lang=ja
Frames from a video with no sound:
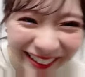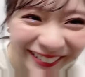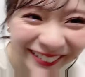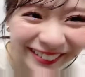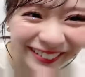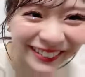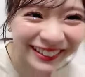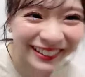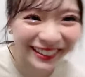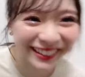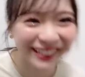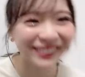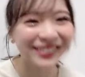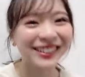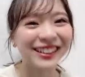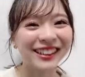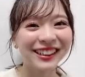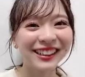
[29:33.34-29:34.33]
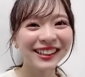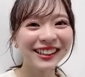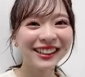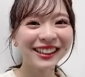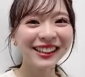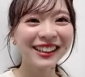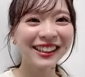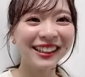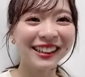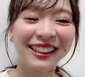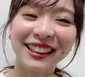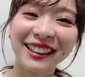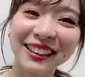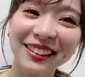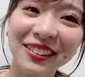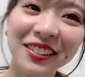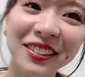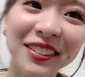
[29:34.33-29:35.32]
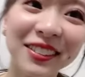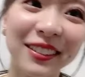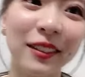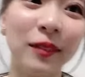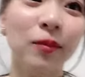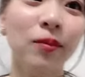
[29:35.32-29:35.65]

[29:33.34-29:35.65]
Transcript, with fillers: 今と気になるかえっと